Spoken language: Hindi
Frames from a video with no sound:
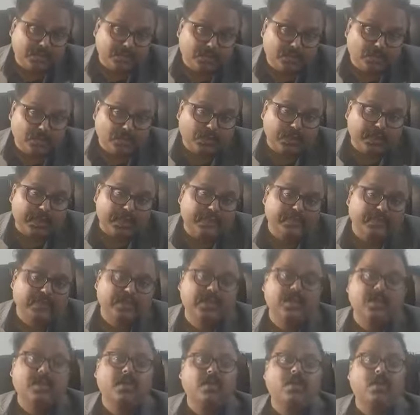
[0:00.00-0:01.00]
स्टोरीज
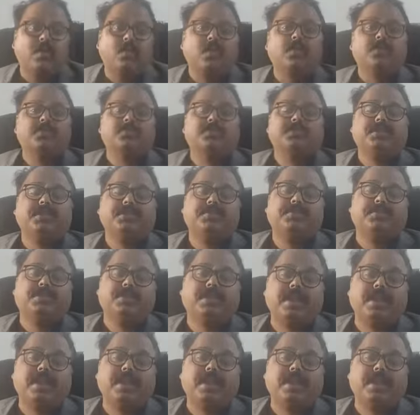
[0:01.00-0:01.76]
और सिर्फ